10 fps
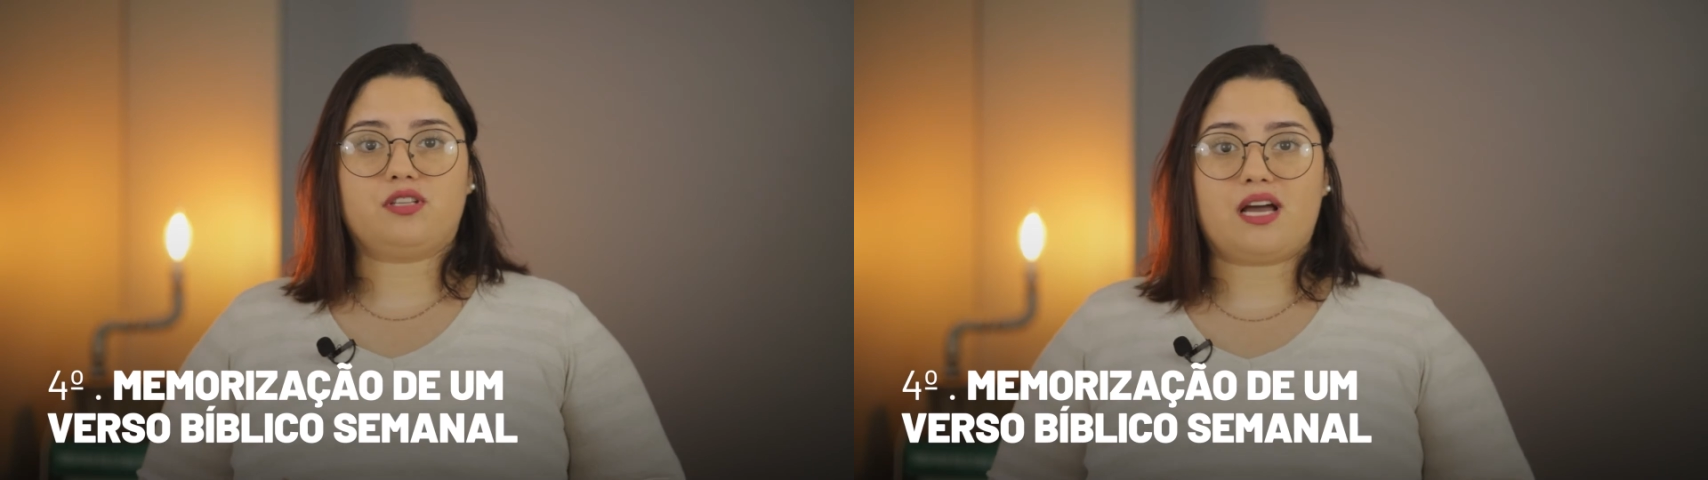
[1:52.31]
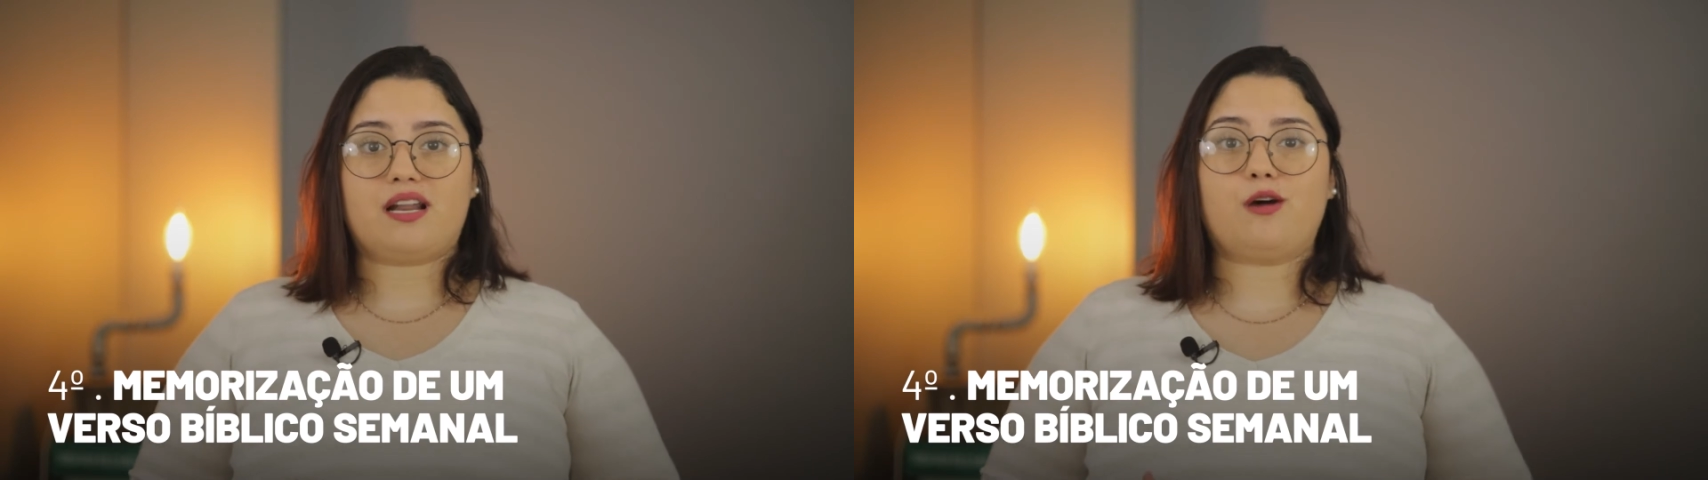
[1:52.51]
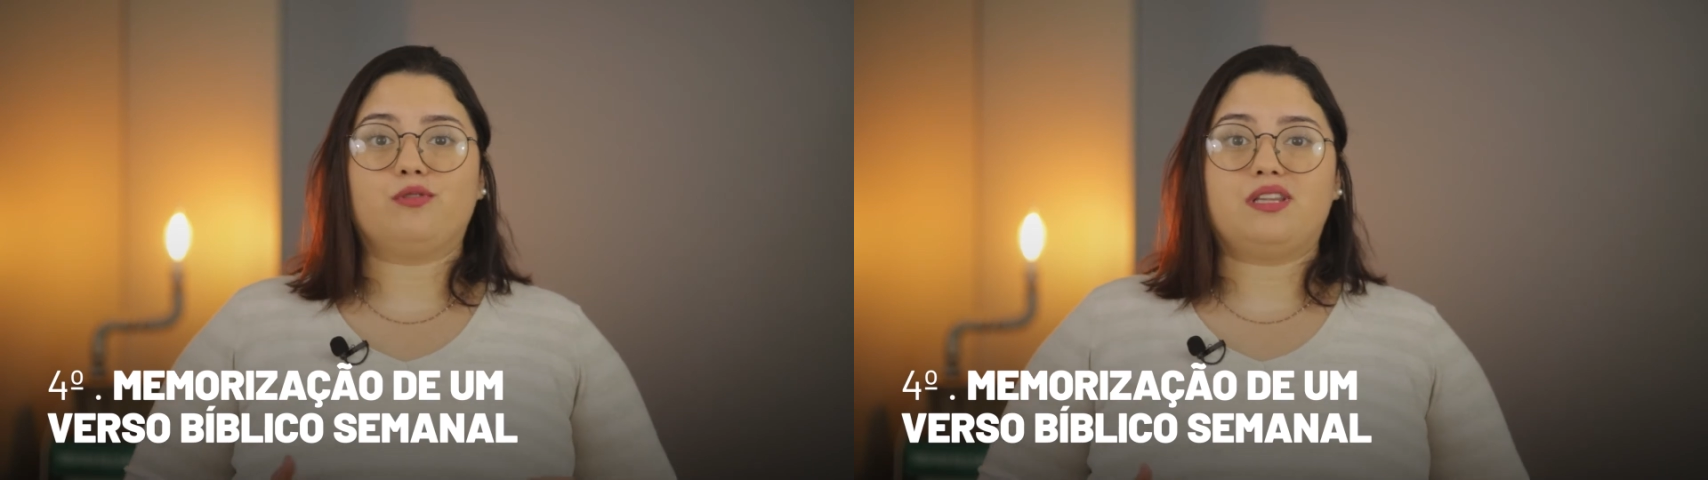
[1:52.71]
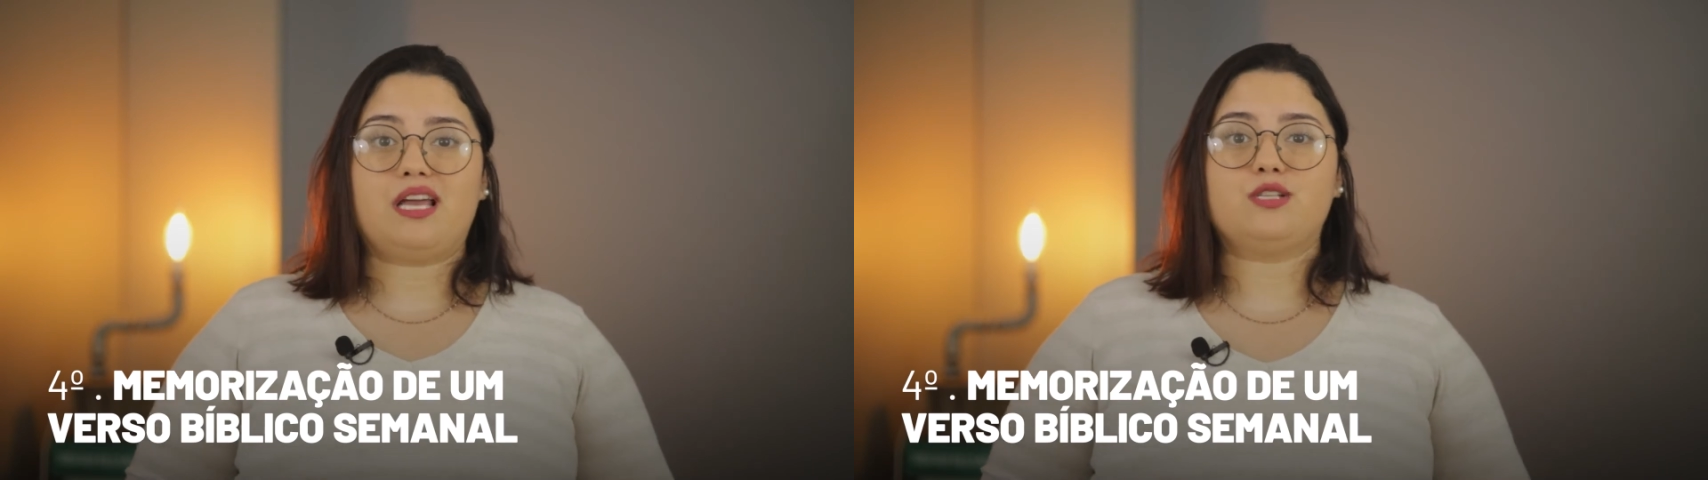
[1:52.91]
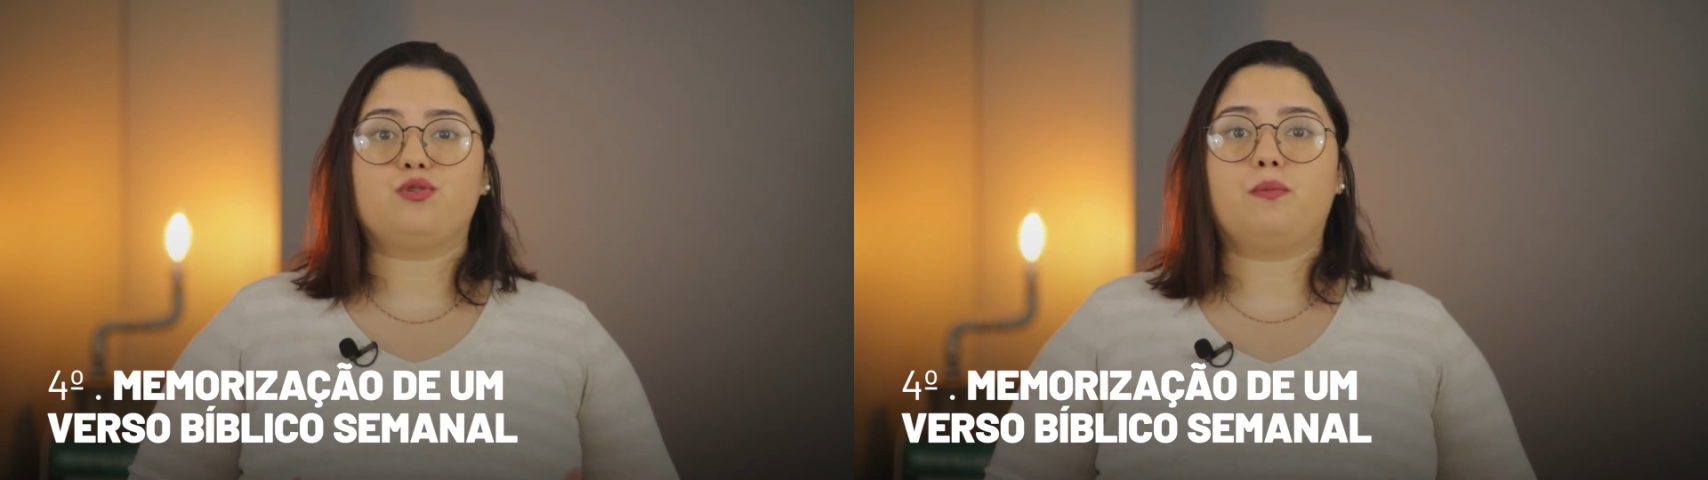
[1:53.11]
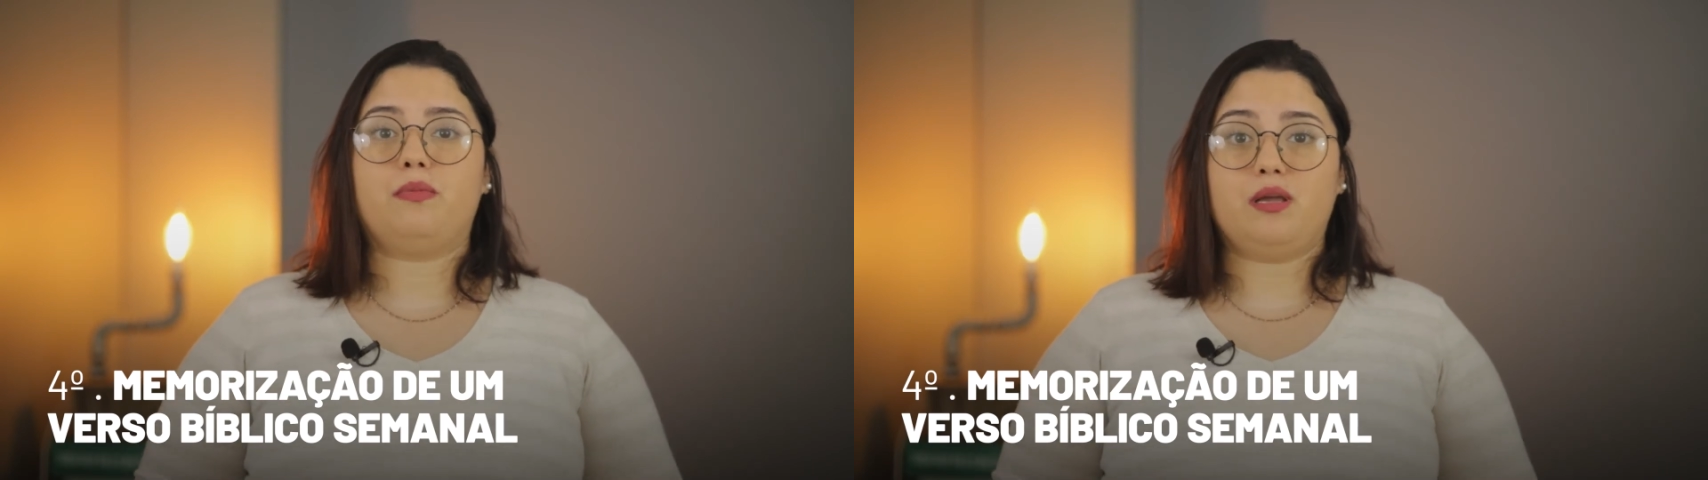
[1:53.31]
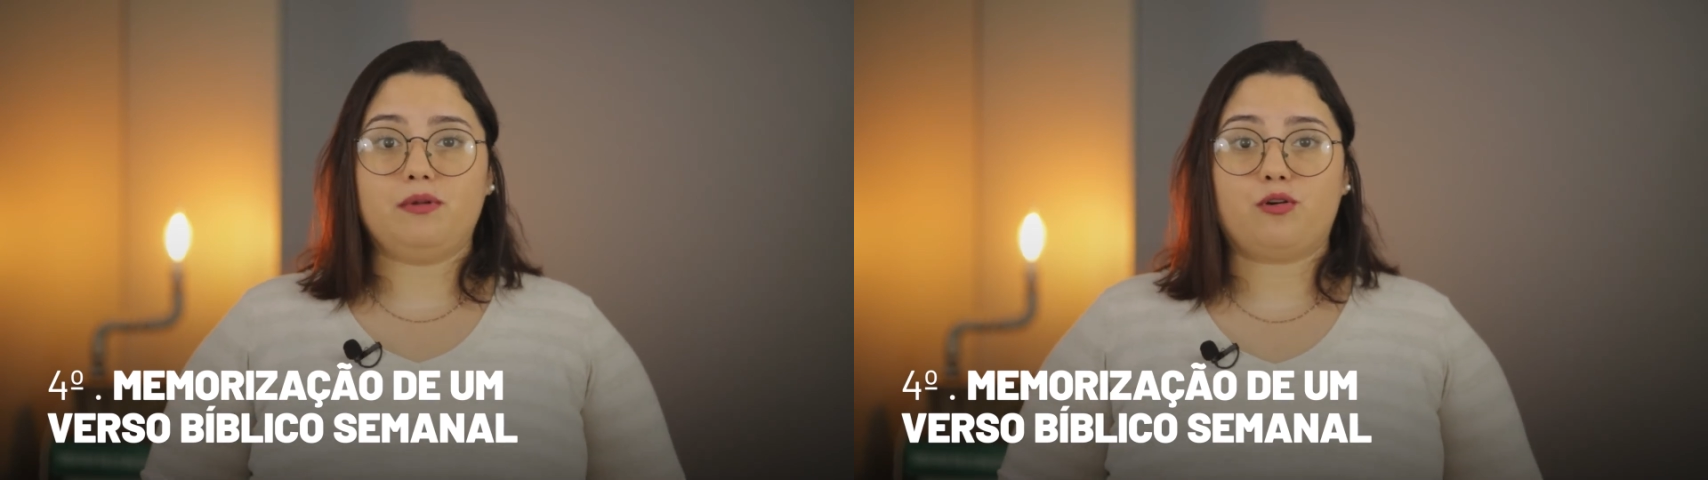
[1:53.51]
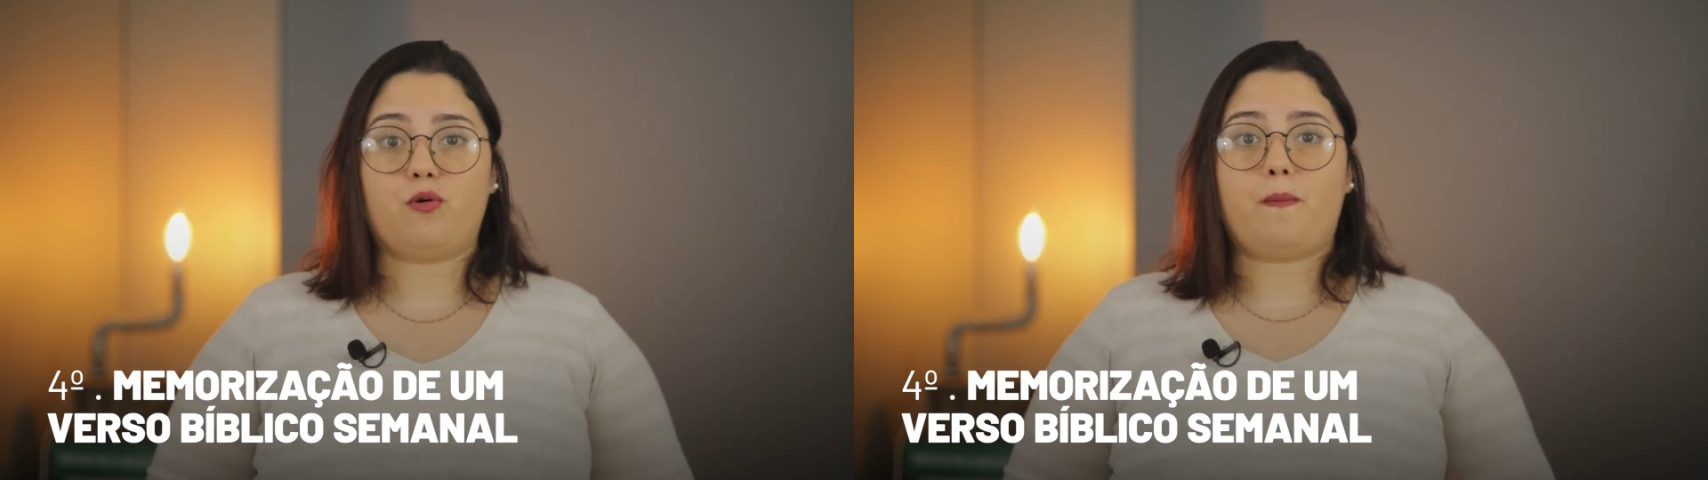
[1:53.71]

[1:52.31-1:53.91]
trará um texto bíblico